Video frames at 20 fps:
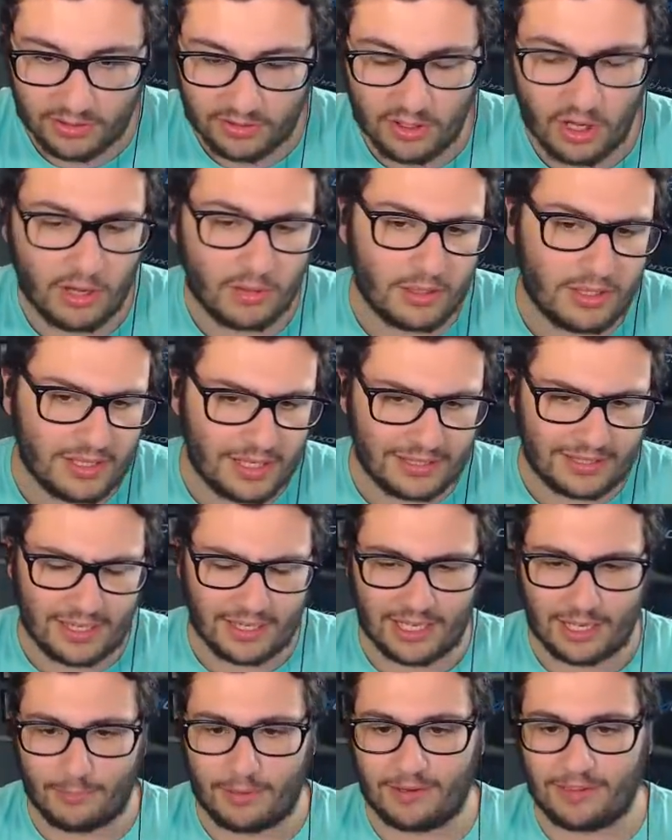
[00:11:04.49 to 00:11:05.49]
No, in realtà
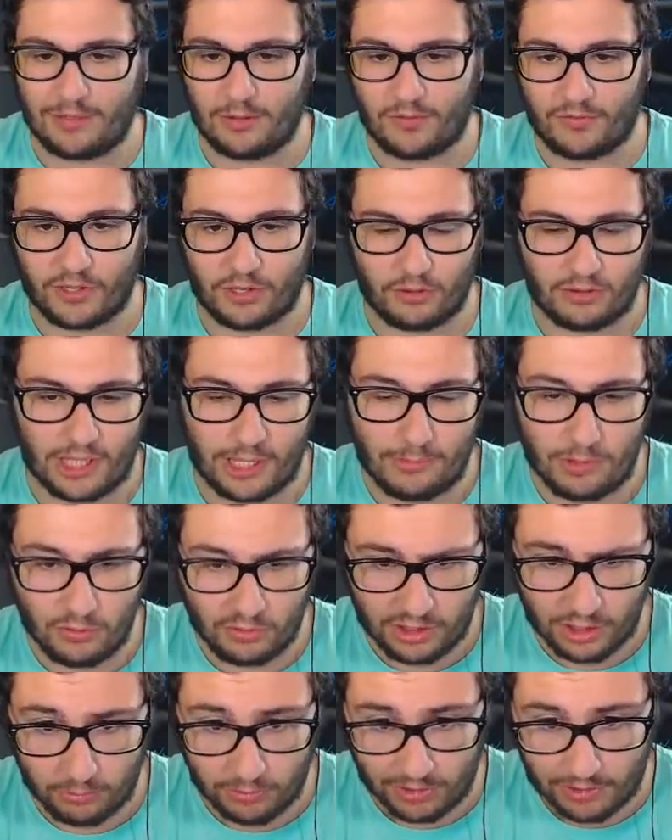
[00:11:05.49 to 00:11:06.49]
anche a Martina ho fatto 3
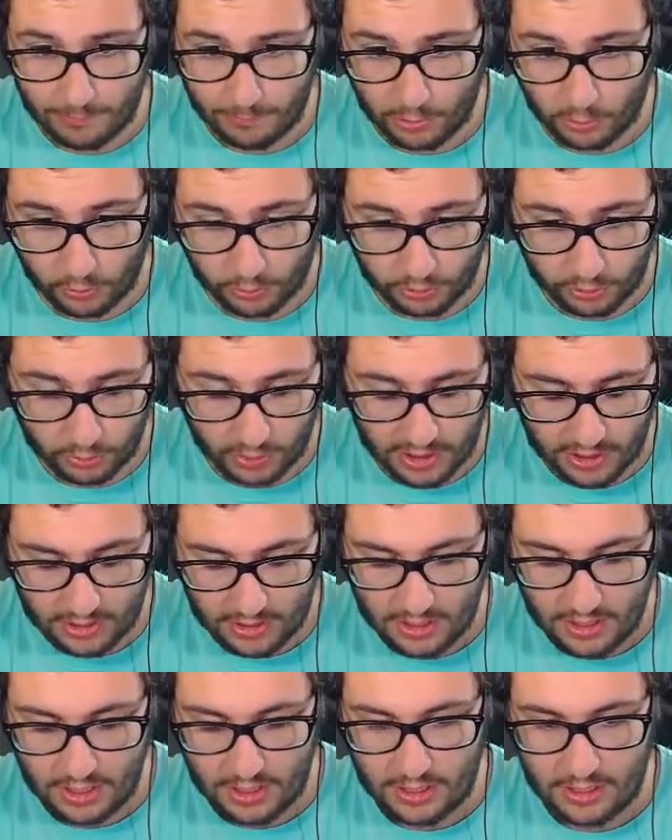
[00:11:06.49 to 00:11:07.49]
minuti, quindi pronto, eh?
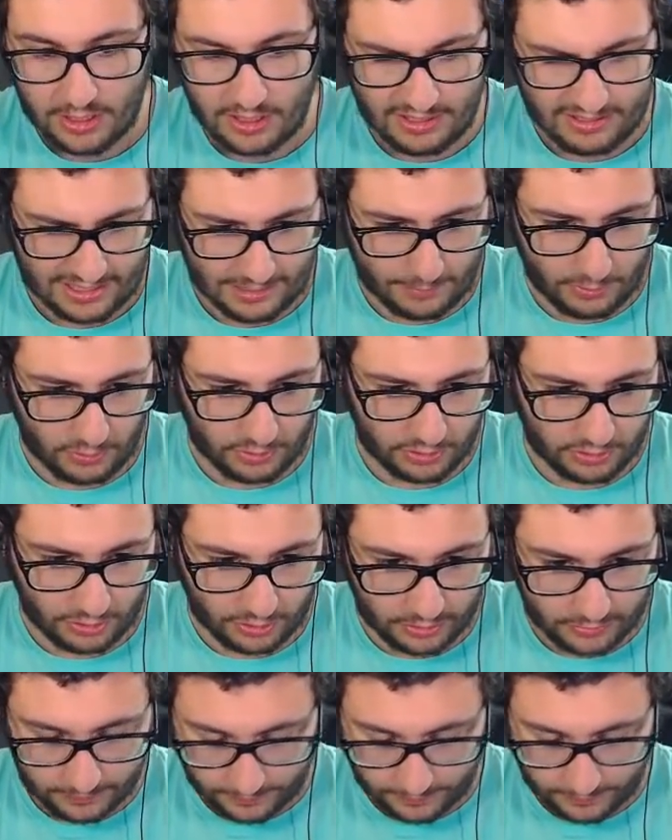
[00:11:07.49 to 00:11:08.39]
Vai. Sei pronto?